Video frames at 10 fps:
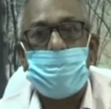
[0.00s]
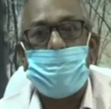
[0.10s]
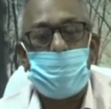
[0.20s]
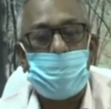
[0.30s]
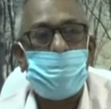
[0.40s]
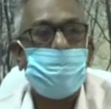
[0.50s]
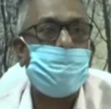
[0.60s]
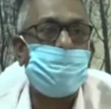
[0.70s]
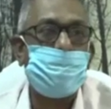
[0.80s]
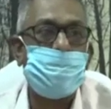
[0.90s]
ஏன்னா போன
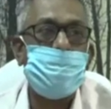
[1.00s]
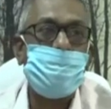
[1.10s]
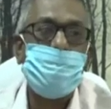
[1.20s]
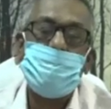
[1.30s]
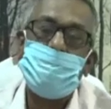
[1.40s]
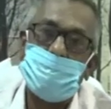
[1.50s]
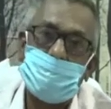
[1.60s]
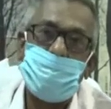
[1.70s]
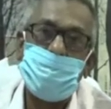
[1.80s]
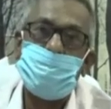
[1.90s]
வருஷம் வந்து
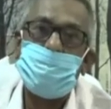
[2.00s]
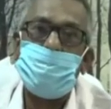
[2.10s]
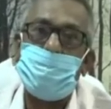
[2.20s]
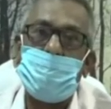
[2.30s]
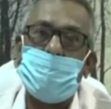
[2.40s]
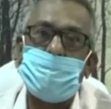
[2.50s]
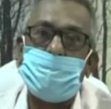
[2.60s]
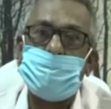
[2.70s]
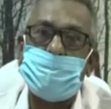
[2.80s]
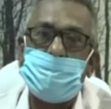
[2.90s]
நிறையவே வந்து மழை
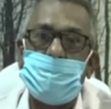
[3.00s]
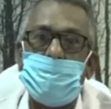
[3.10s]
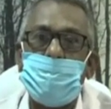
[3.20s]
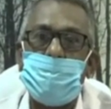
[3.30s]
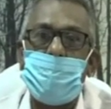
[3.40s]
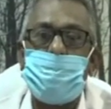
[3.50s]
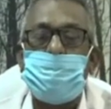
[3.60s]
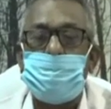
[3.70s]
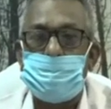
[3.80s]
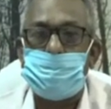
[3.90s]
கிட்டத்தட்ட
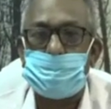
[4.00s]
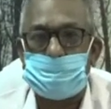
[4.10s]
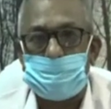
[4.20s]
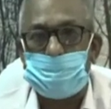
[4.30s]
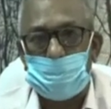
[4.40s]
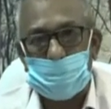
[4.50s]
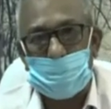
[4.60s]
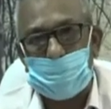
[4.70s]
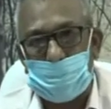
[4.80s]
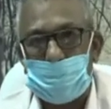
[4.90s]
நாற்பத்தஞ்சு பர்சன்ட்
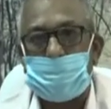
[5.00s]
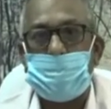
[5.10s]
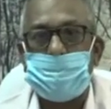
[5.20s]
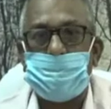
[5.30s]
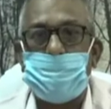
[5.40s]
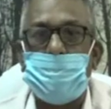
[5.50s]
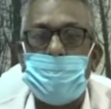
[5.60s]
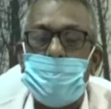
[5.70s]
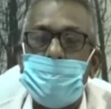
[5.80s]
கூடுதலாக மழை கிடைச்சதுனால